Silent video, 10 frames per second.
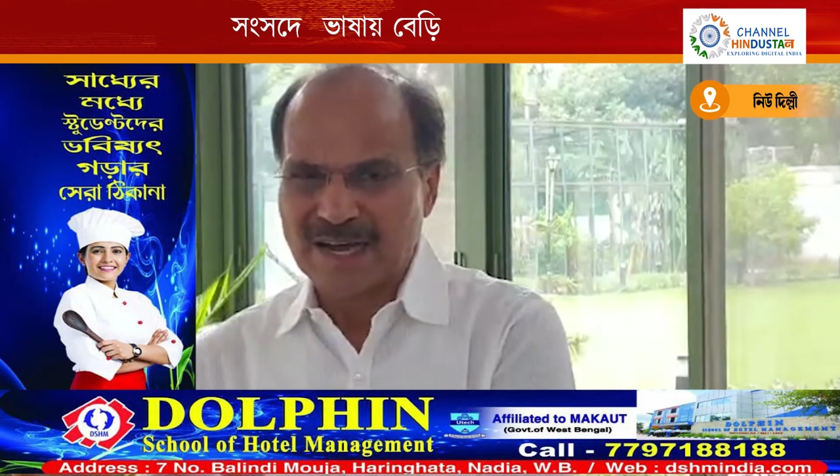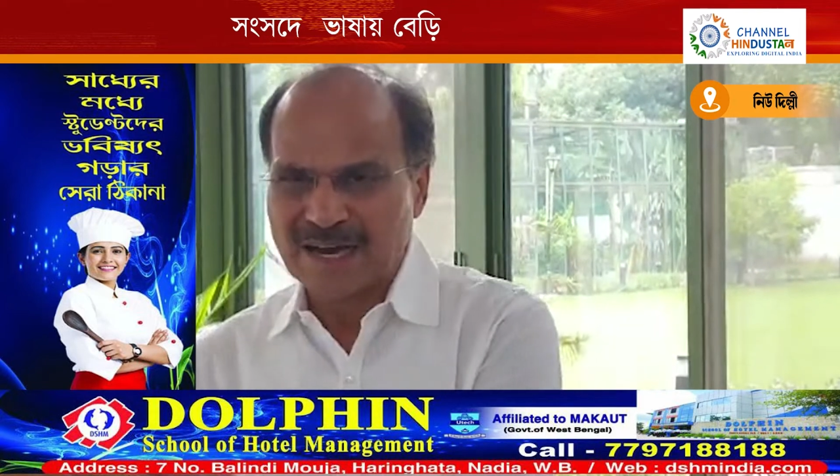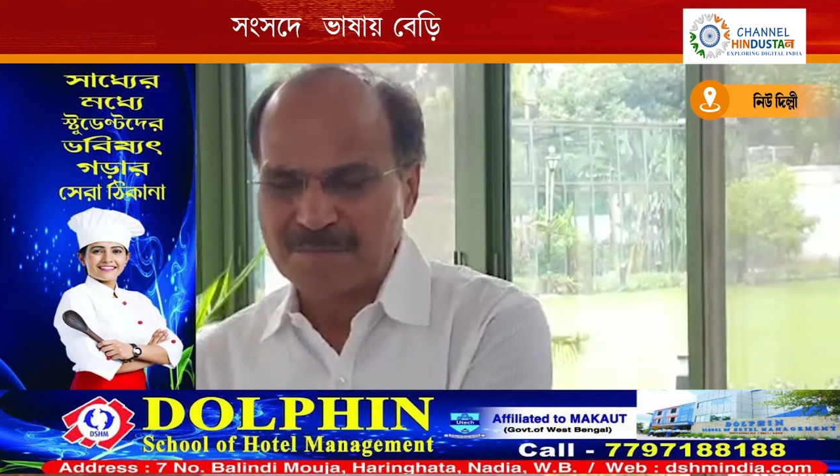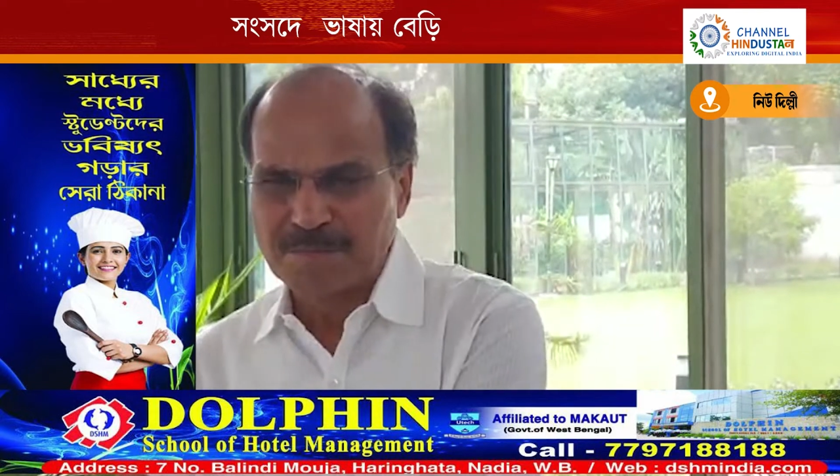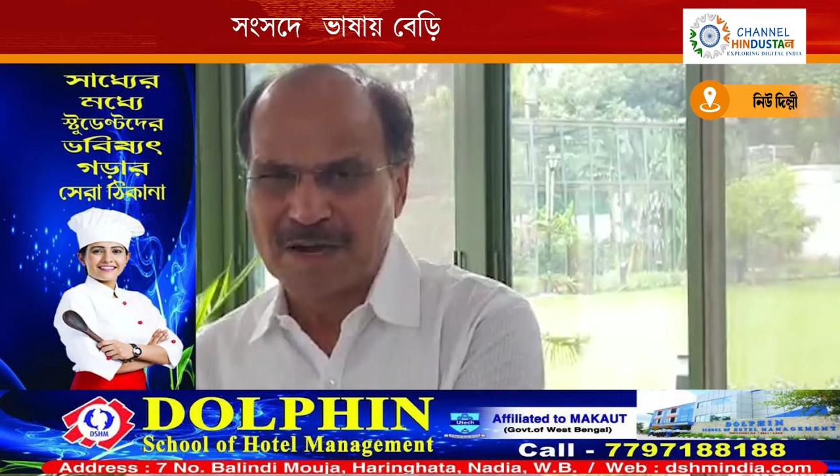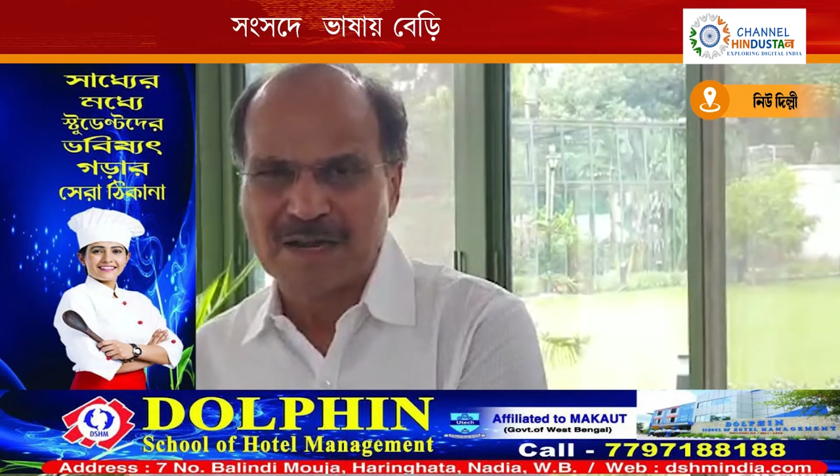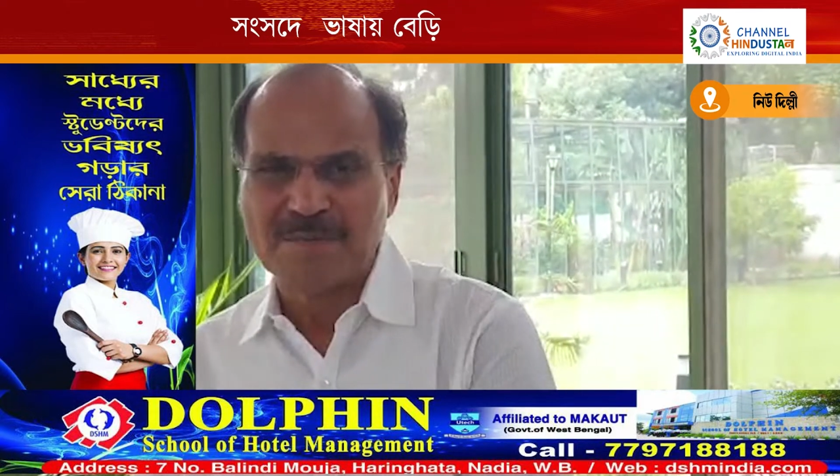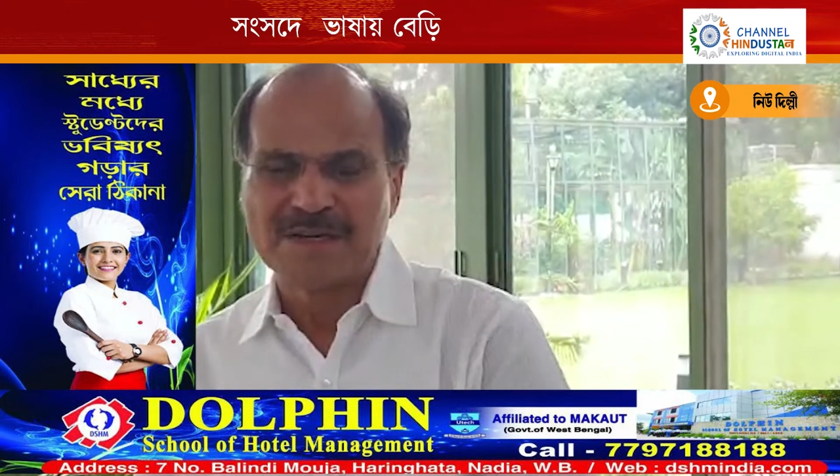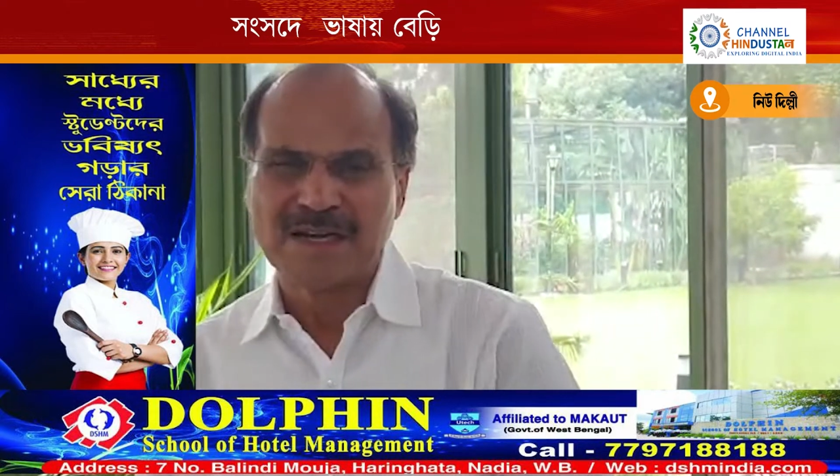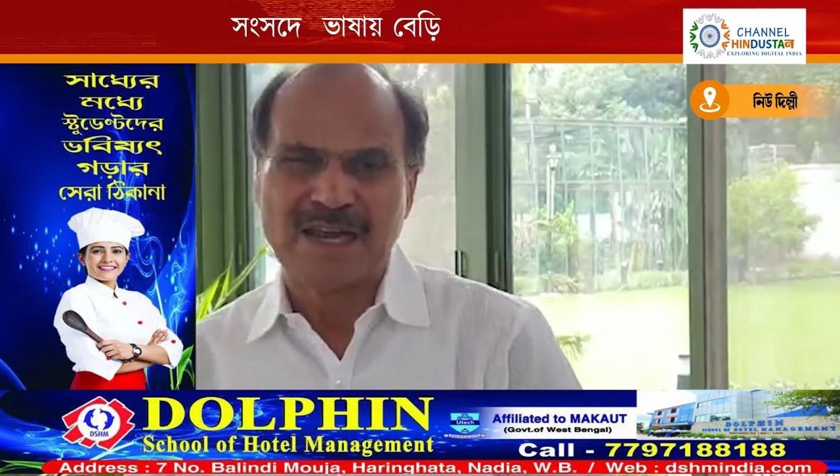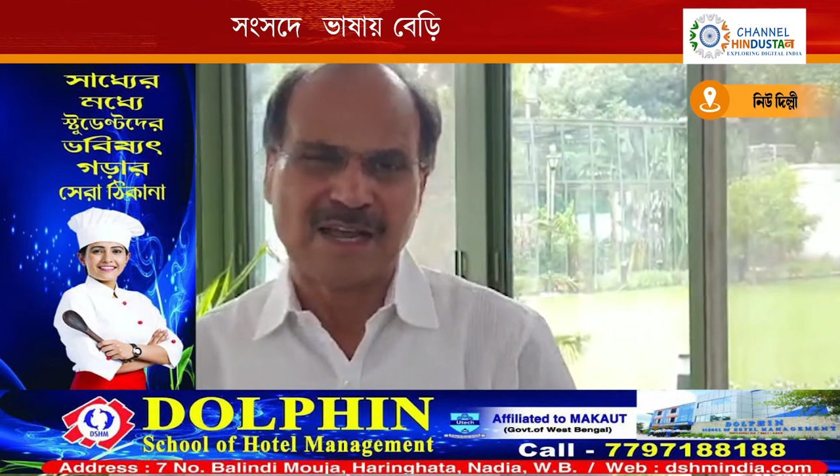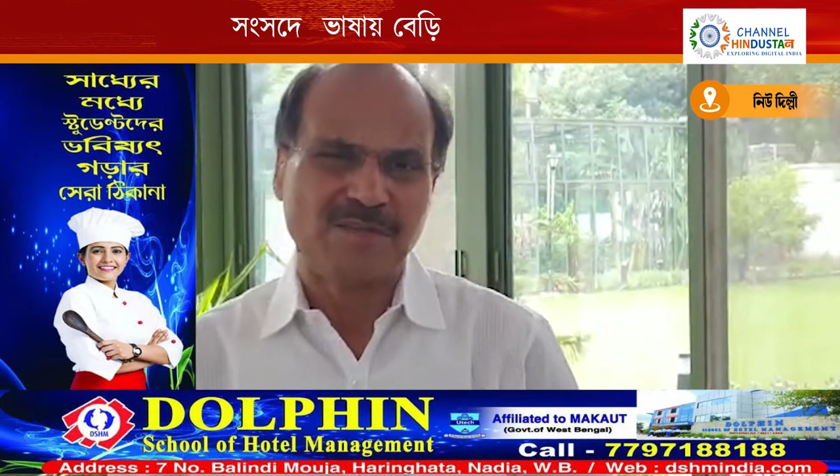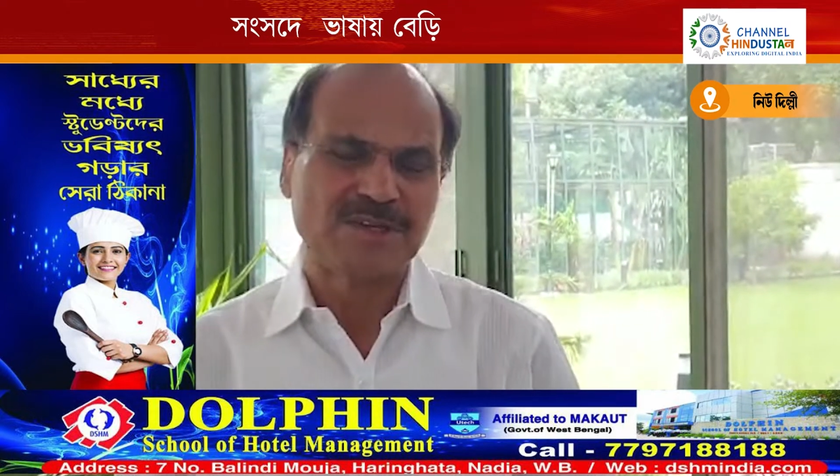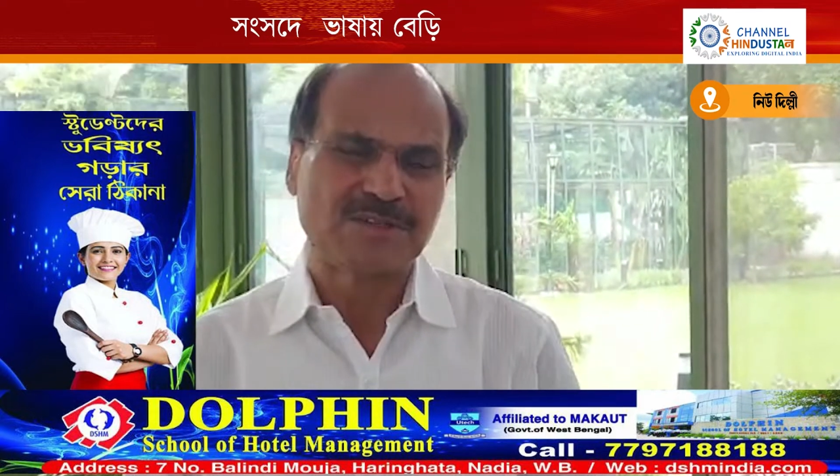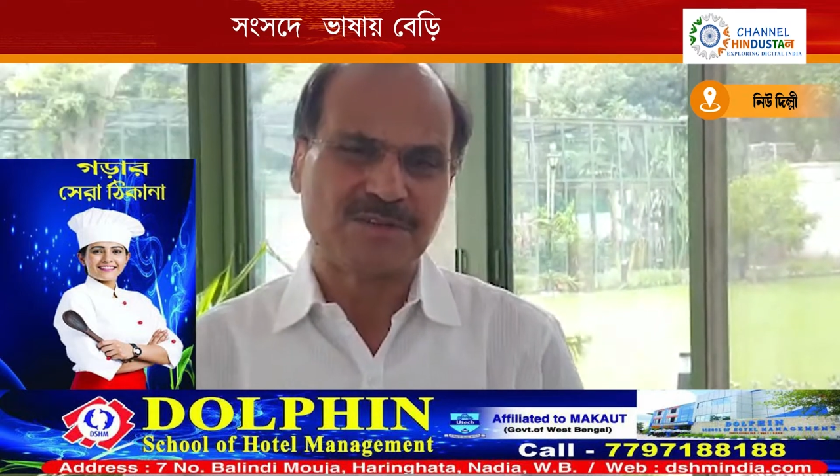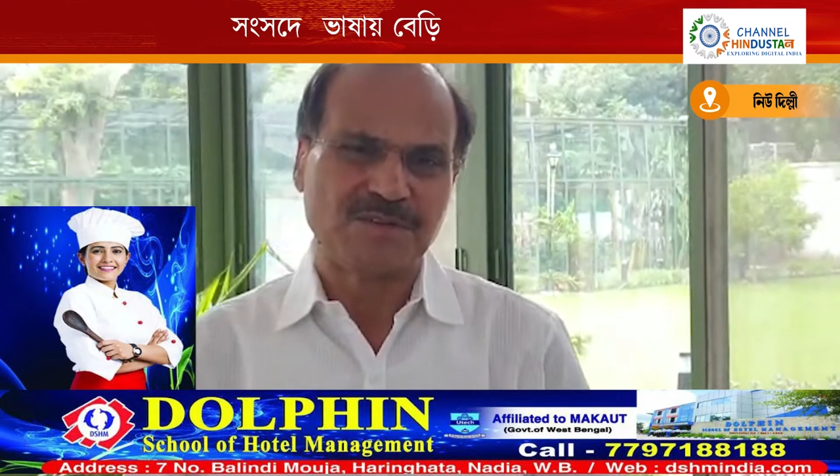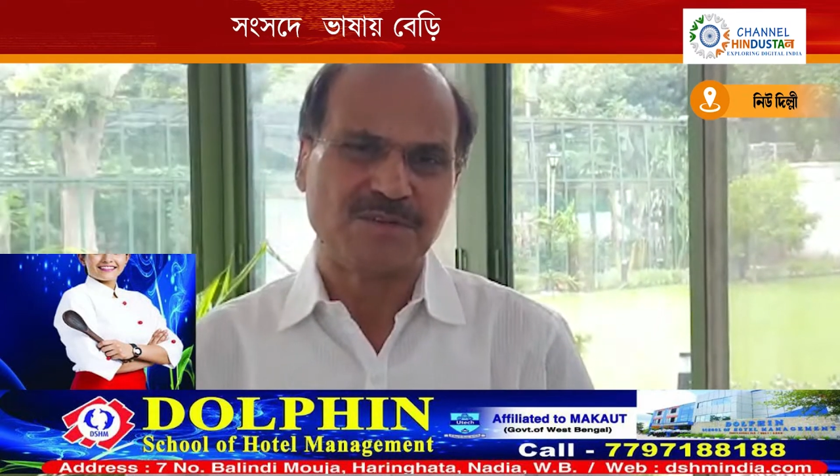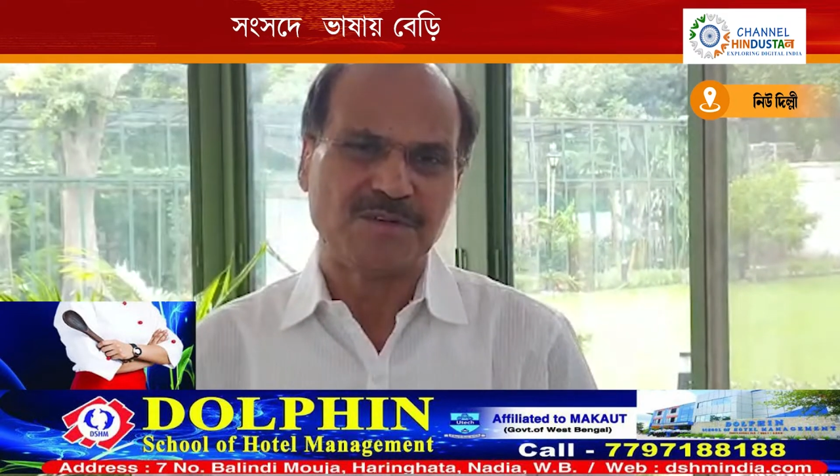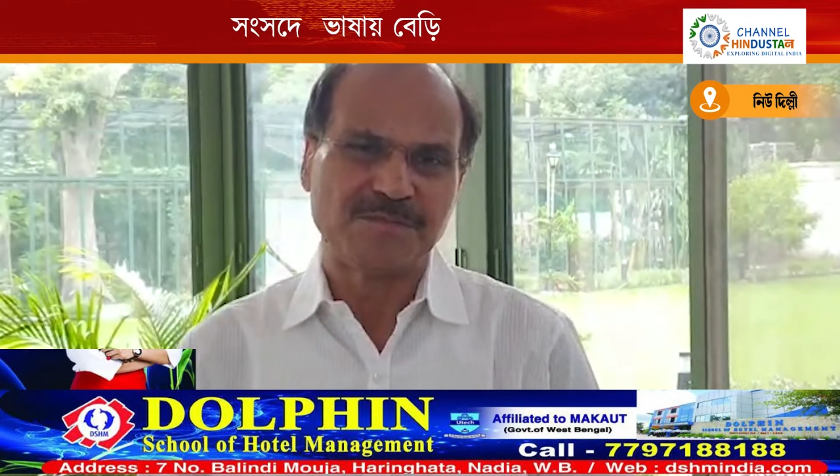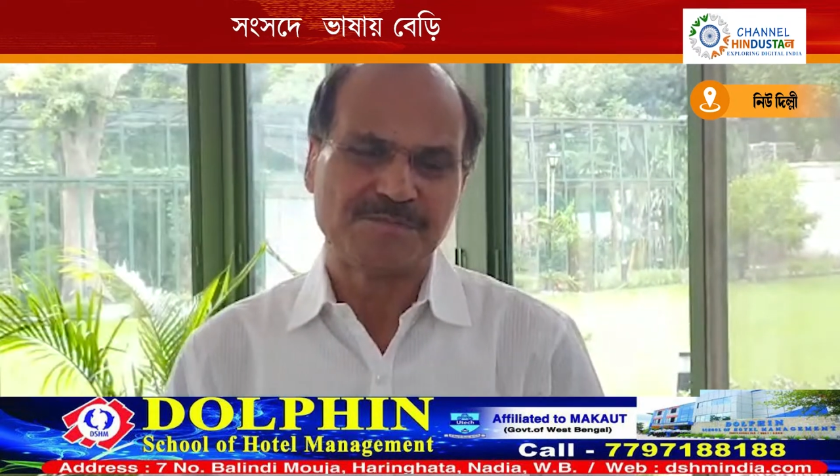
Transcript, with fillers: আনপার্লামেন্টারি ল্যাঙ্গুয়েজ কোনগুলো